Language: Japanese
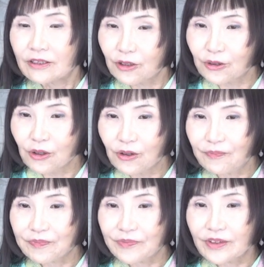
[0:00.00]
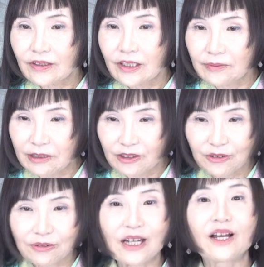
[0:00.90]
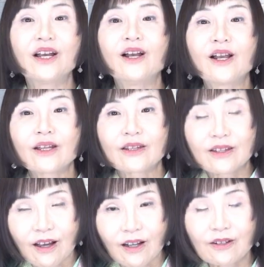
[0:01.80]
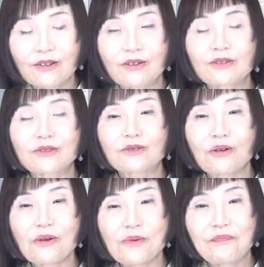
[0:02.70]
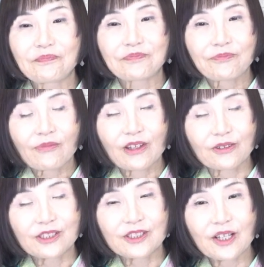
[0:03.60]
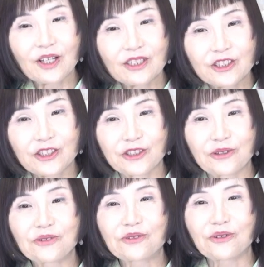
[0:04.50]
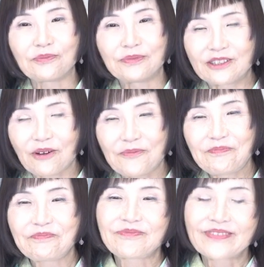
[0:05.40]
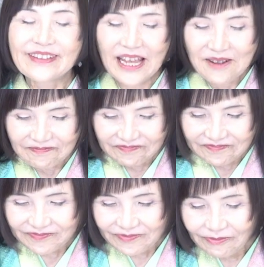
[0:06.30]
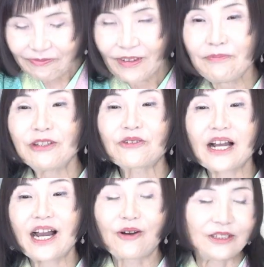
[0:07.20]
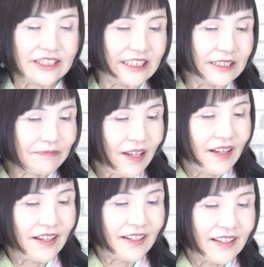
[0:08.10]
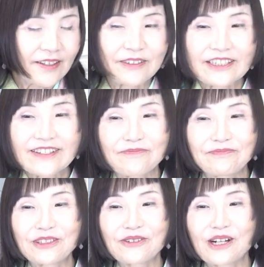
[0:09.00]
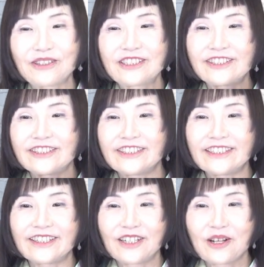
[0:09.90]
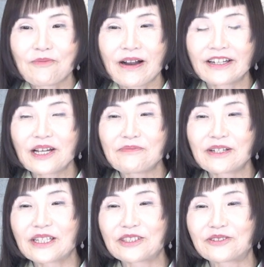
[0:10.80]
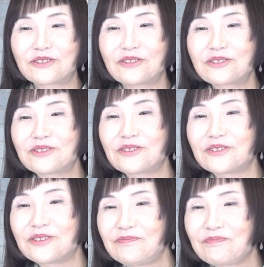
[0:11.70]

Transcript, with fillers: その秘密は雑穀と、そして塩と味噌ね。味噌が美味しい、皆さん味噌が美味しいにまだまだ珠玉の